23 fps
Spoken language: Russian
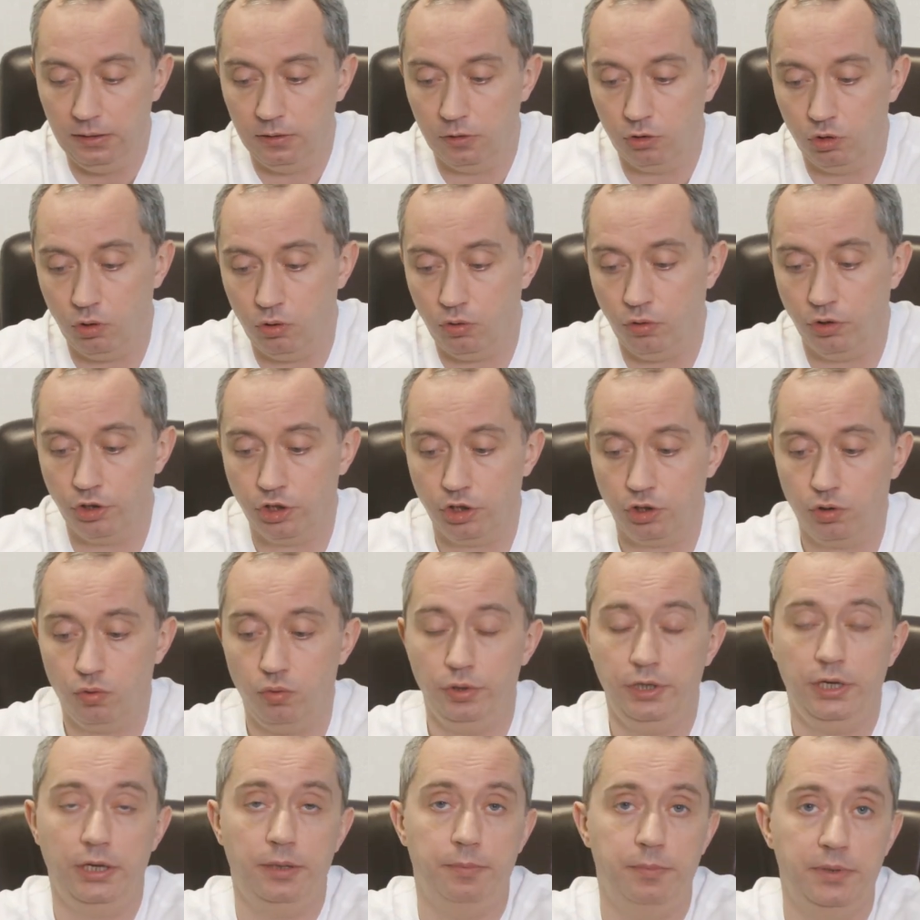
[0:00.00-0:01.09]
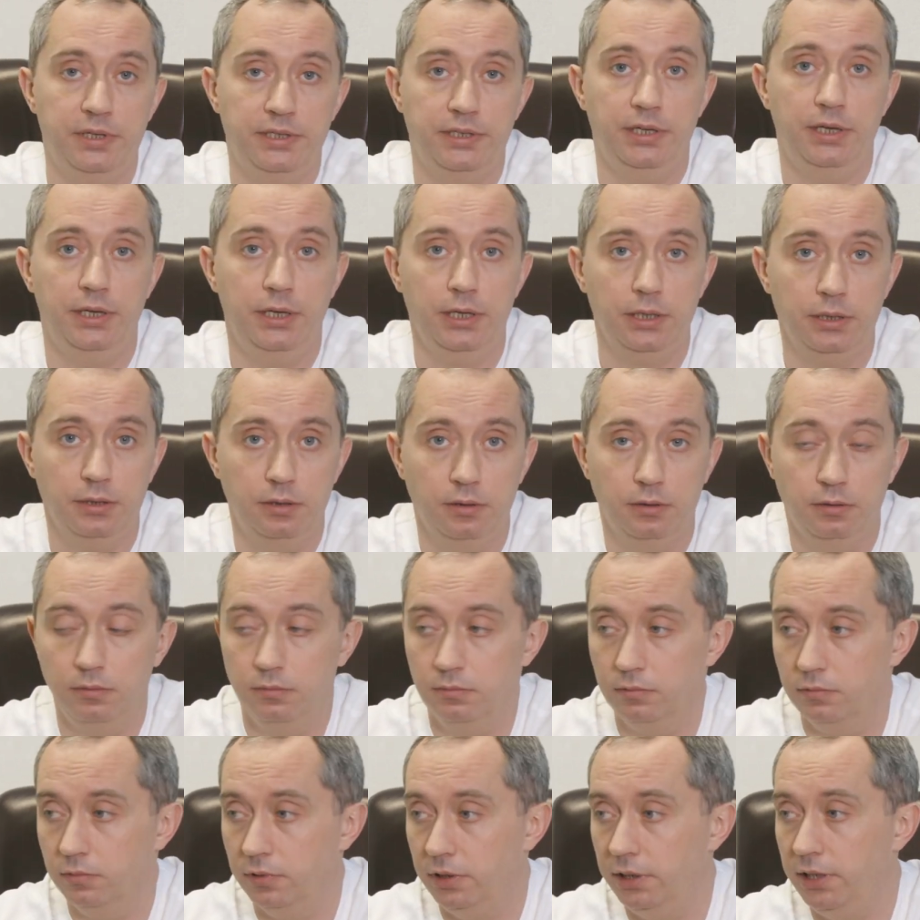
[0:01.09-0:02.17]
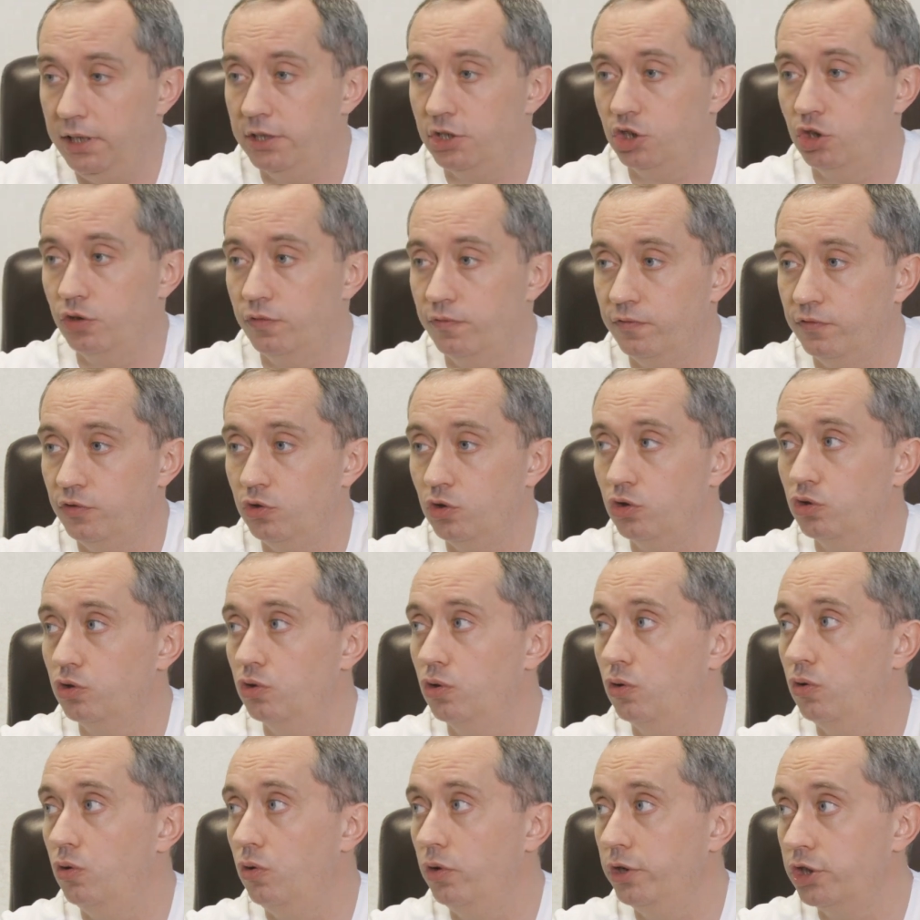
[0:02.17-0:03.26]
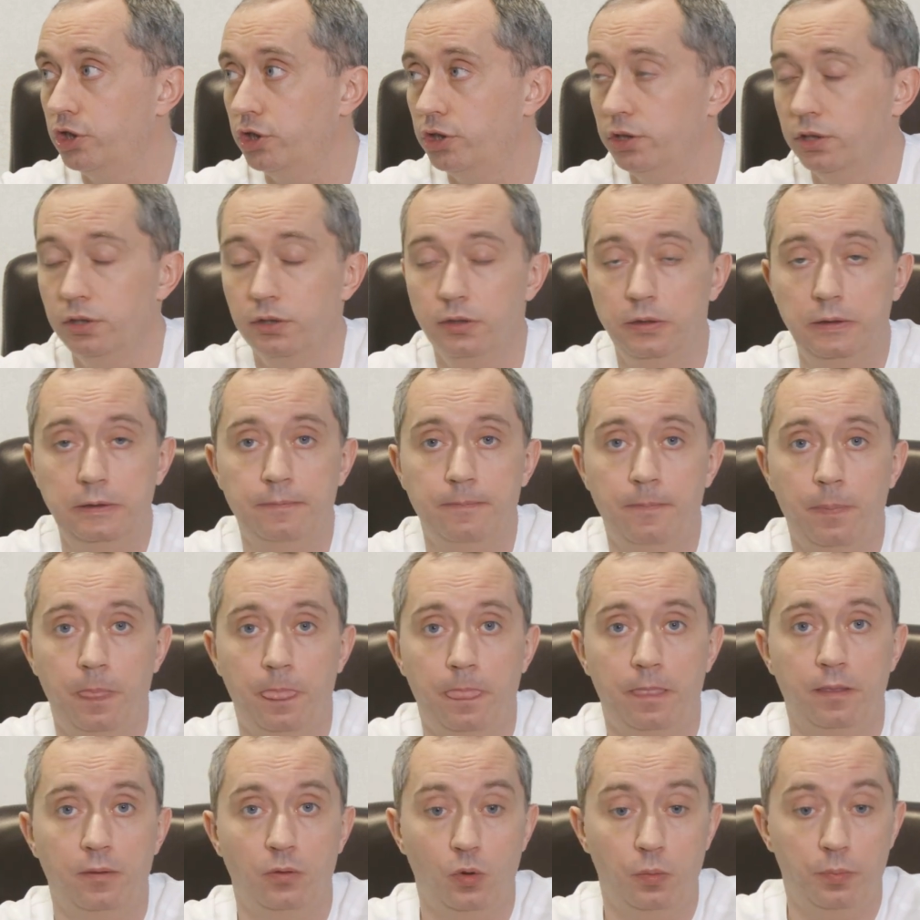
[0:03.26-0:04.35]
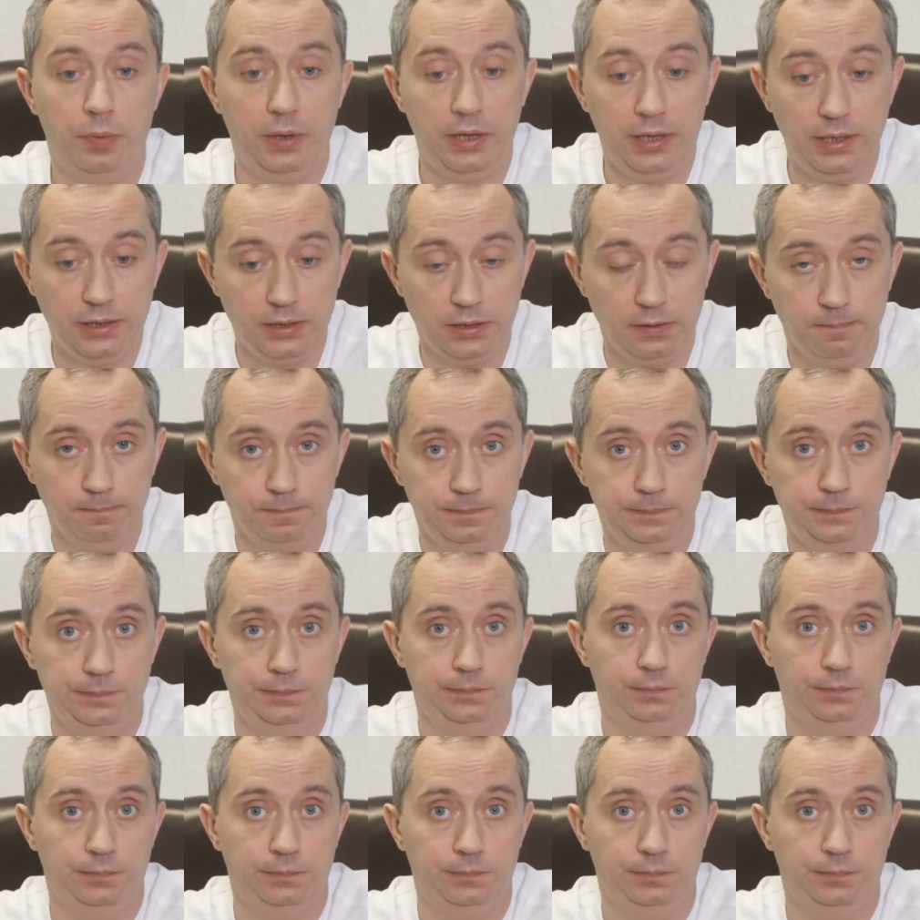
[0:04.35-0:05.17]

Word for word: кто хочет худеть без диет, ешь все, что хочешь, но при этом